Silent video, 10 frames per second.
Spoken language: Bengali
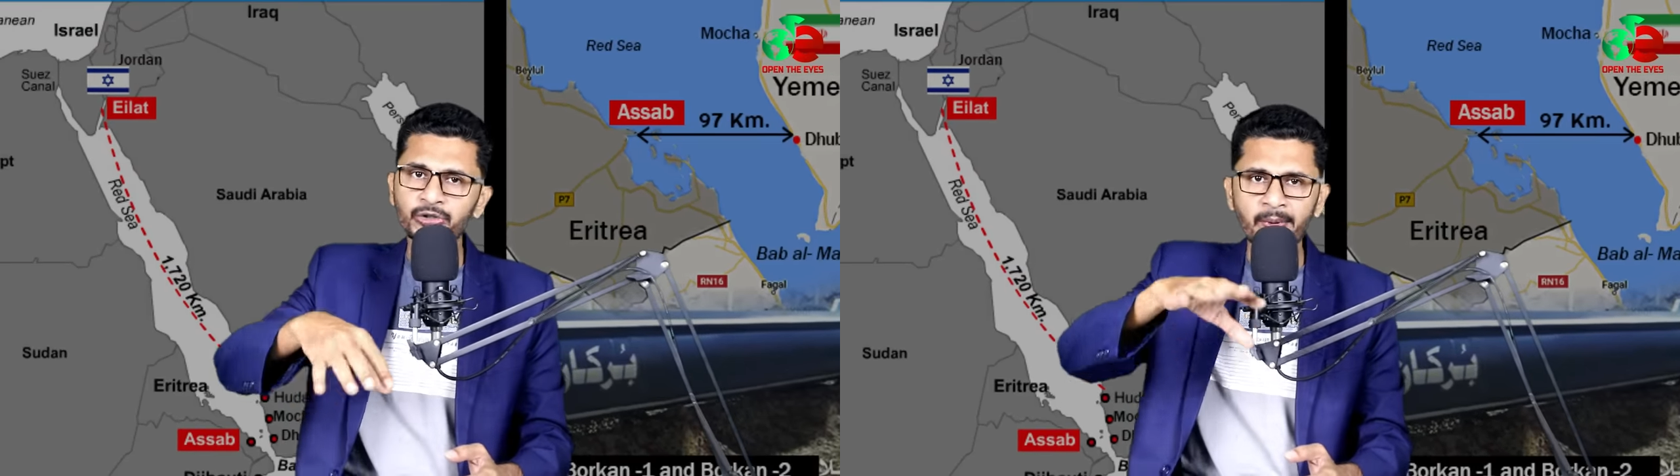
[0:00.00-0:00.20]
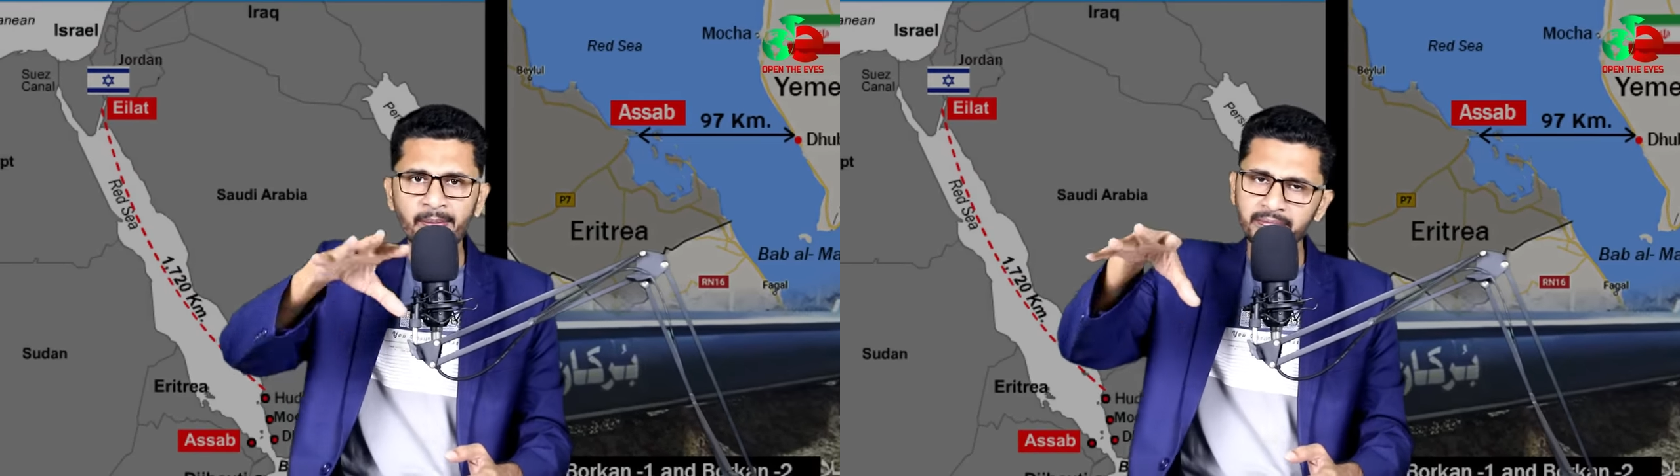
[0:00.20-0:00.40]

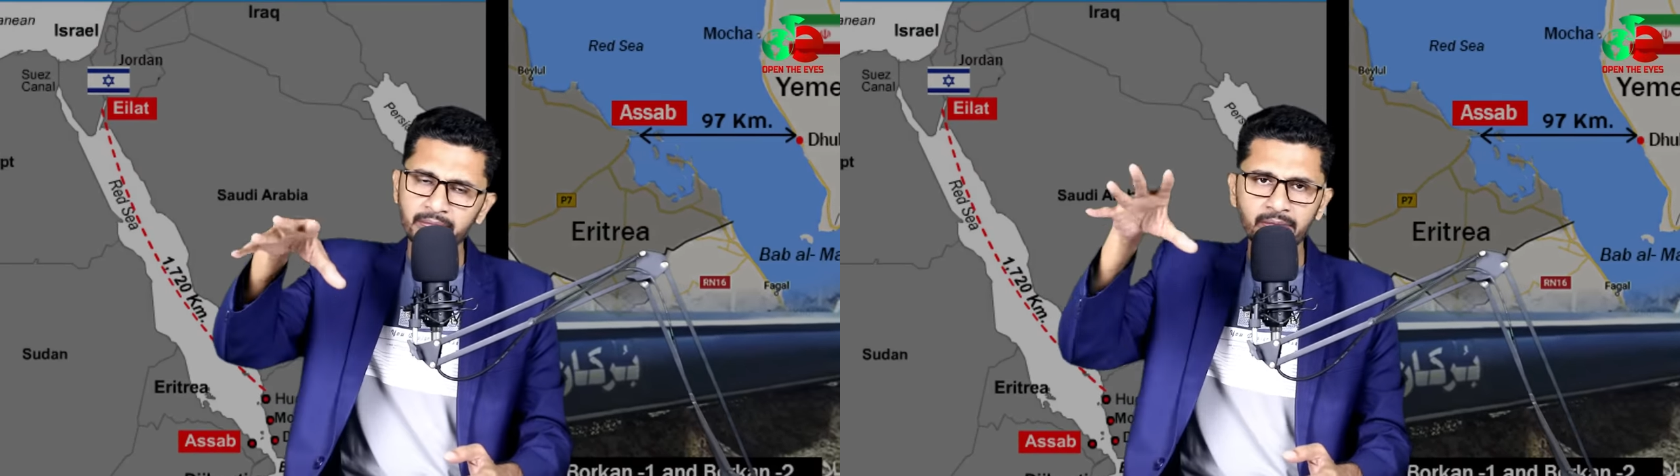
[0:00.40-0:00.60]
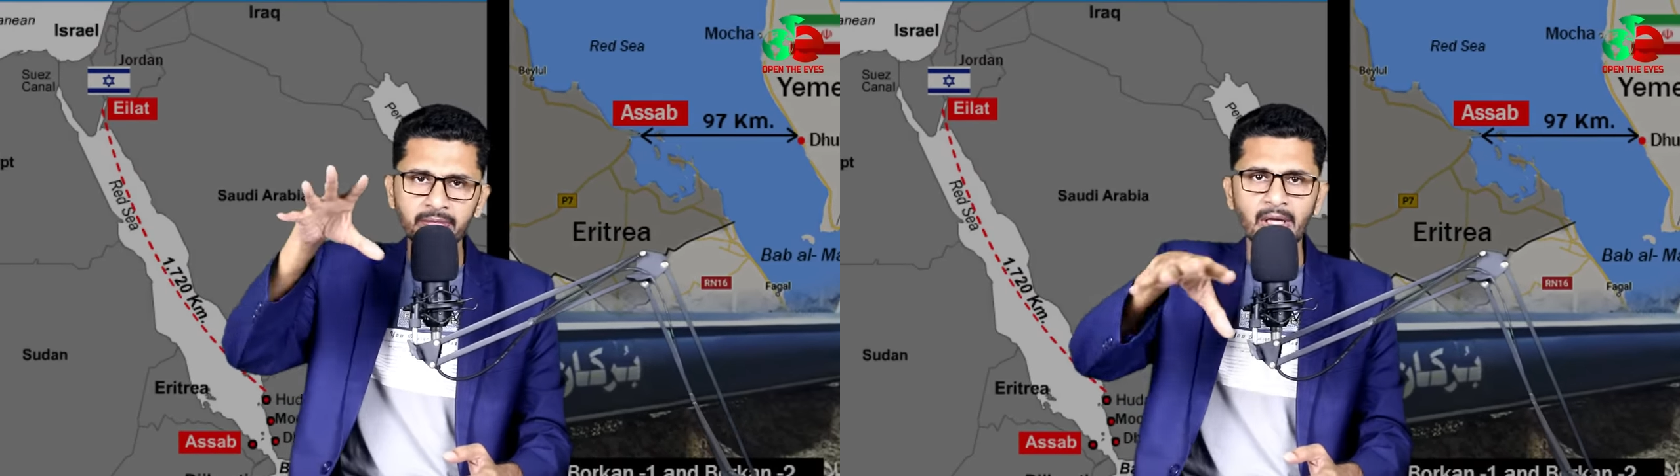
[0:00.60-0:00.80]
অথবা
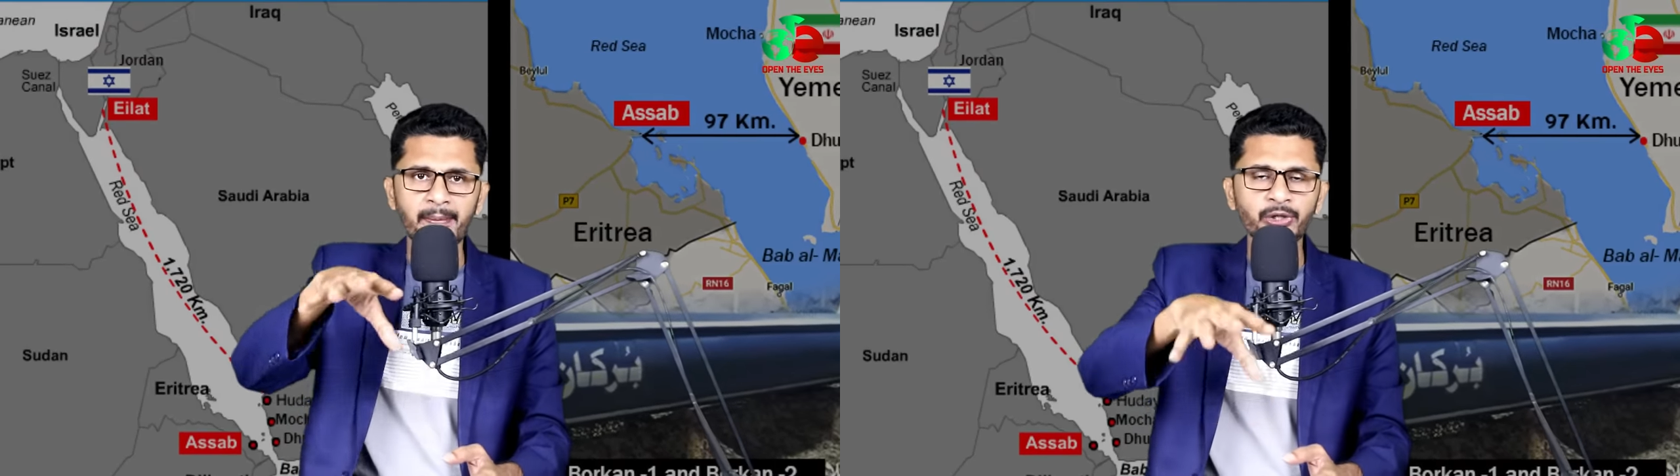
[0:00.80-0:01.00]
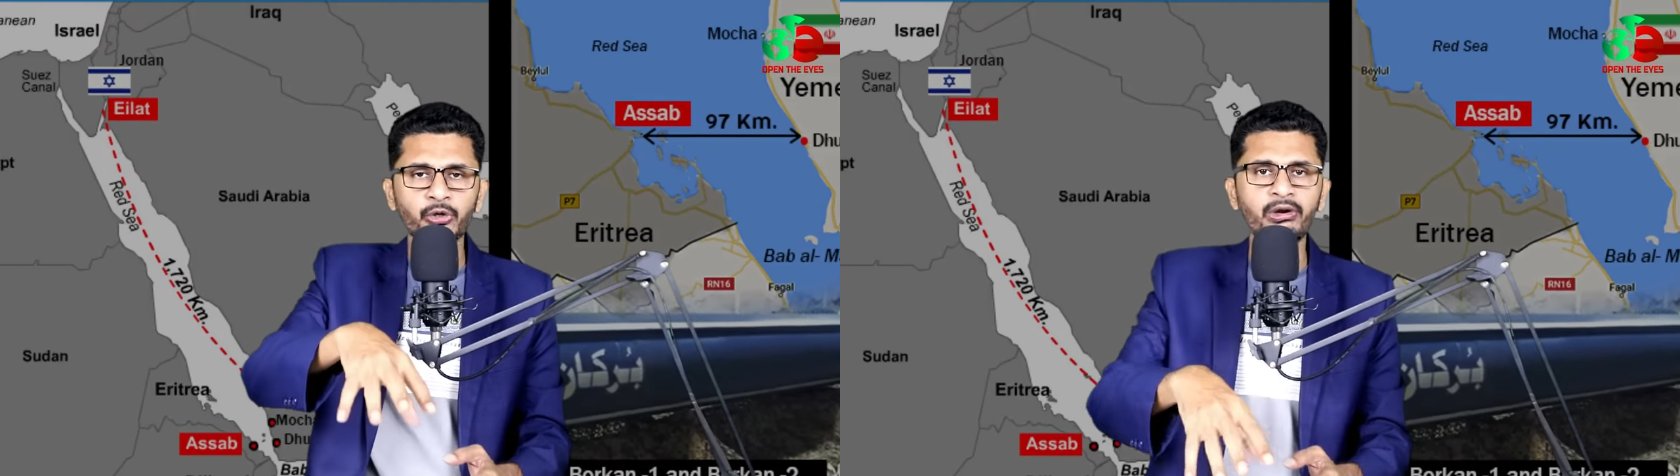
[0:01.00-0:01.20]

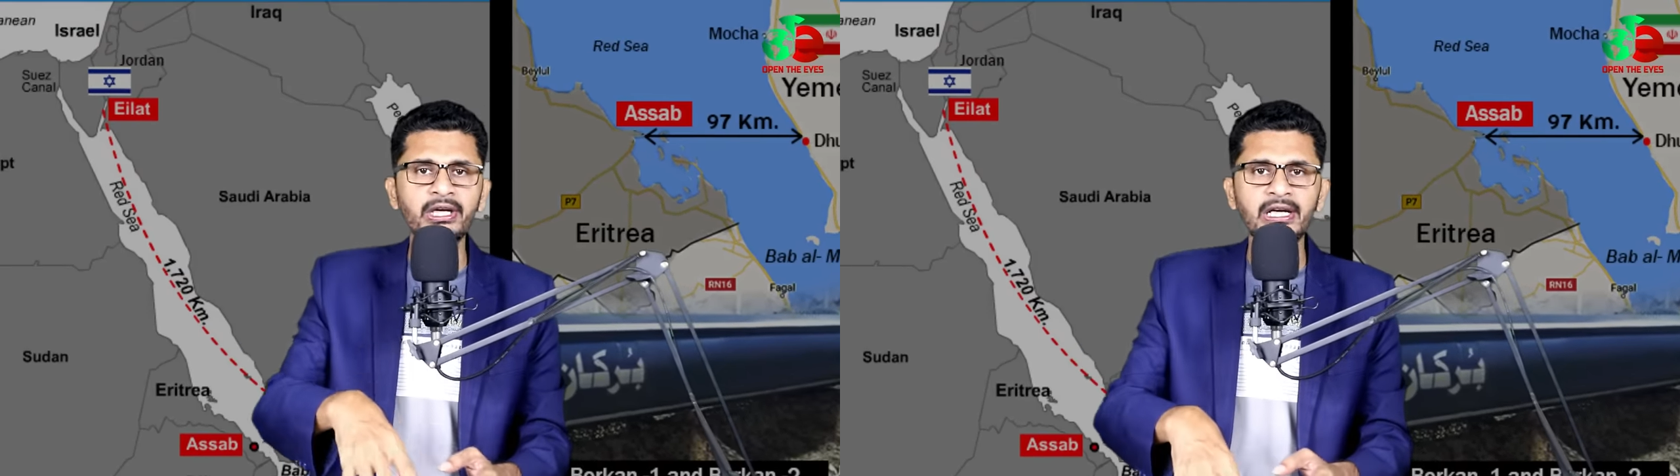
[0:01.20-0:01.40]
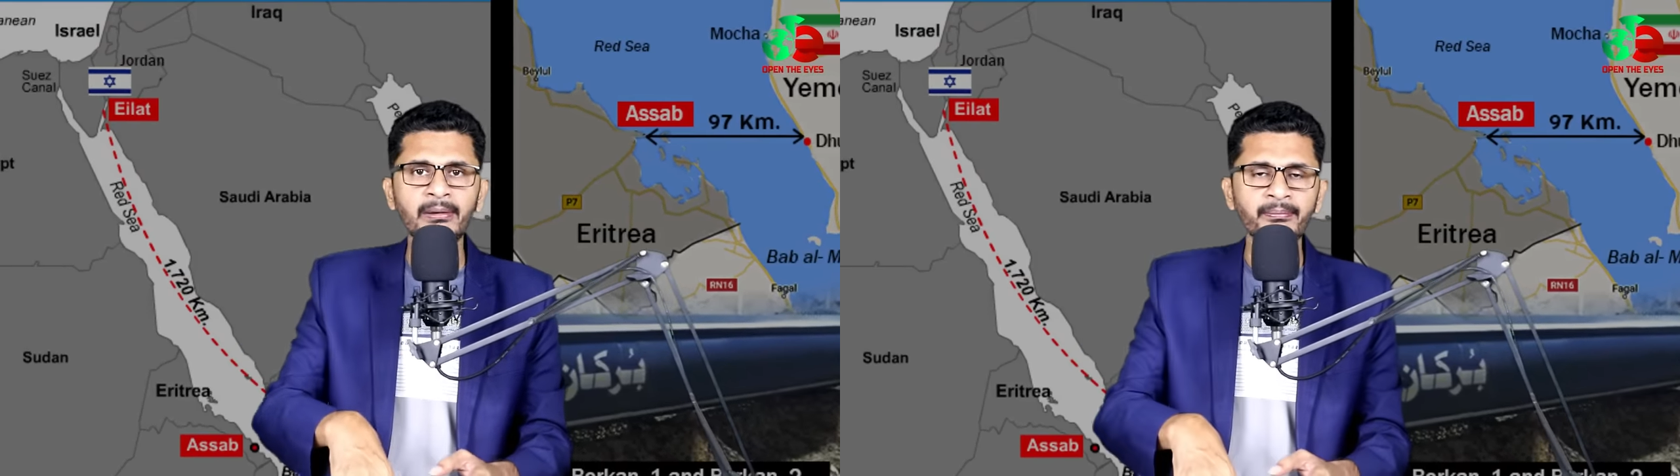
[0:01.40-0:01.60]
আমরা ধরে
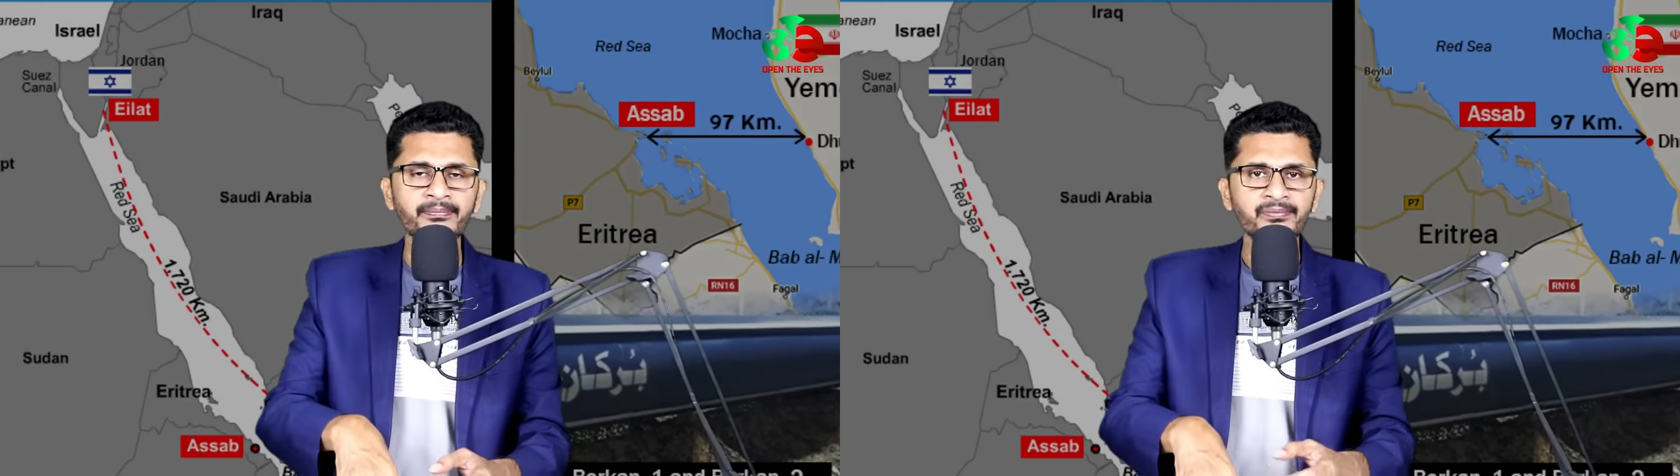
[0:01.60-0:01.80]
নিলাম